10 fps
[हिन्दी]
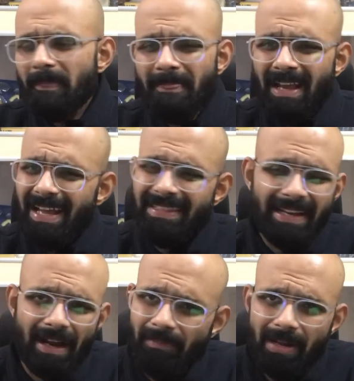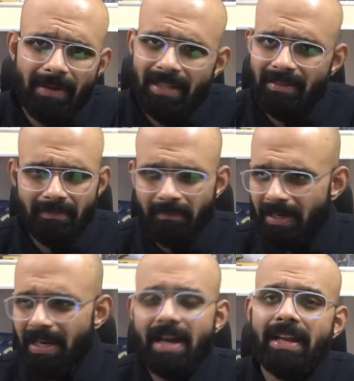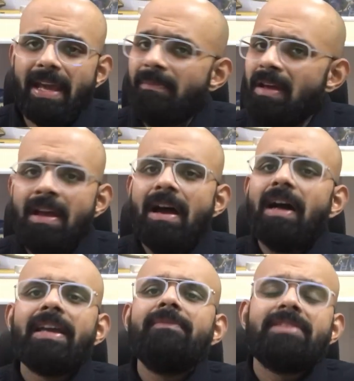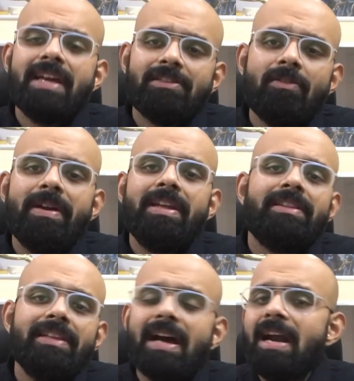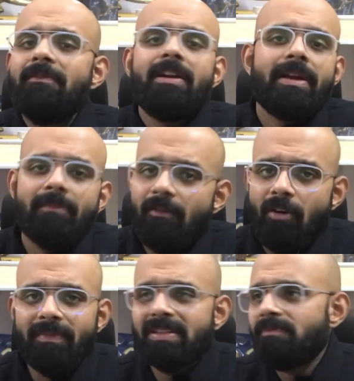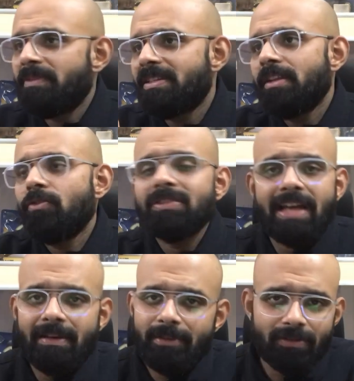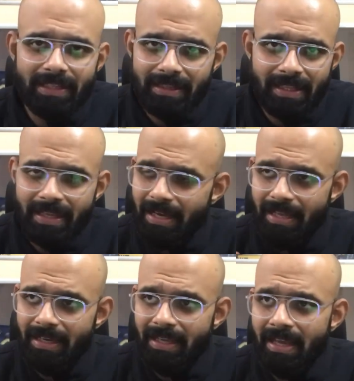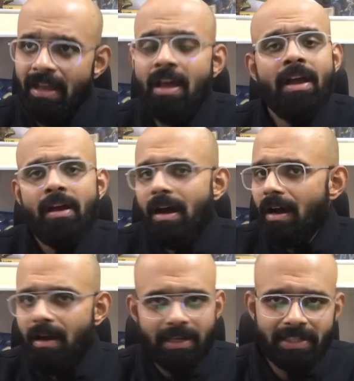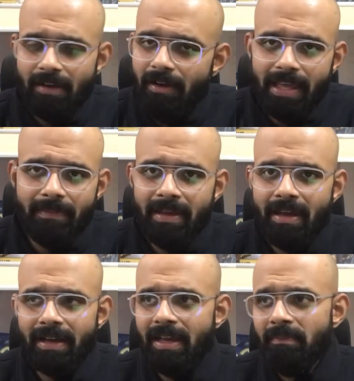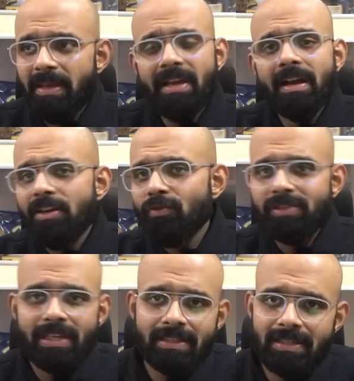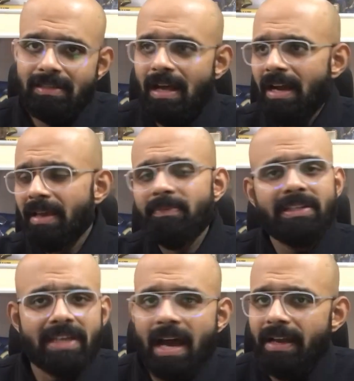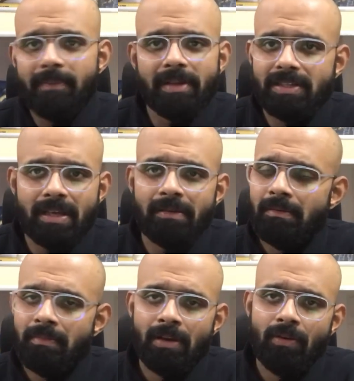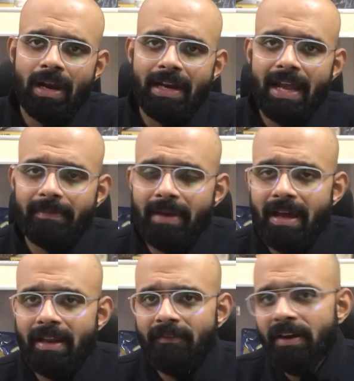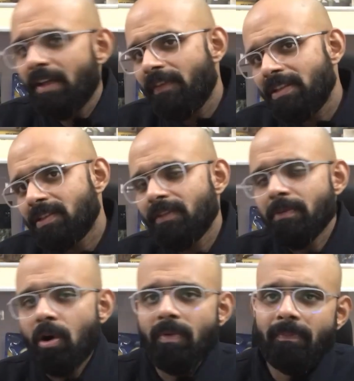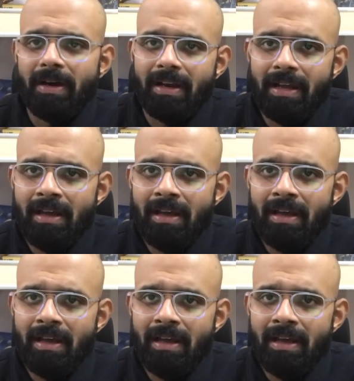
आई थिंक अमराबाद ब्रिलियंट गेम हकीम जियाज को मैंने इतनी हार्ड वर्किंग परफॉर्मेंस पिछले दो साल में तो देते देखा नहीं है अशरफ हकीमी अगेन बीइंग अ न्यू सेंस आगे पीछे आगे पीछे बिल्कुल अटैक में आना फिर डिफेंसिवली मॉप अप करना